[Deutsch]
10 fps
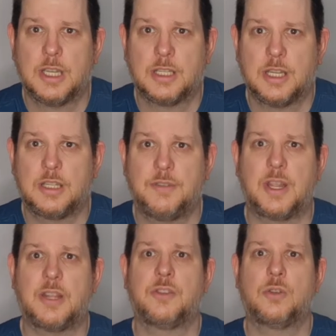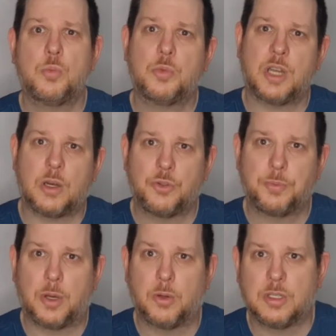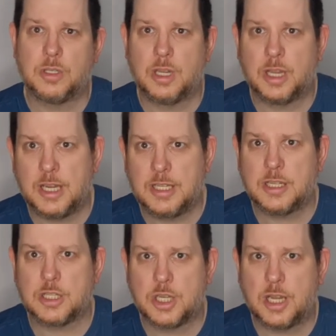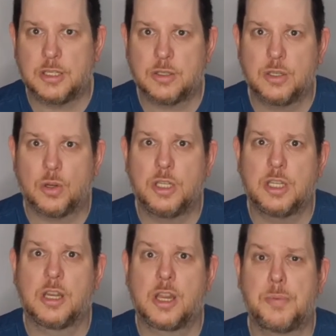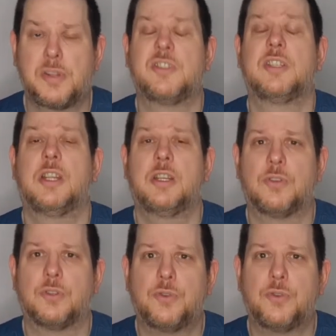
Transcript: nach diversen Um- und Ausbauten erreichte das Stadion die heutige Kapazität von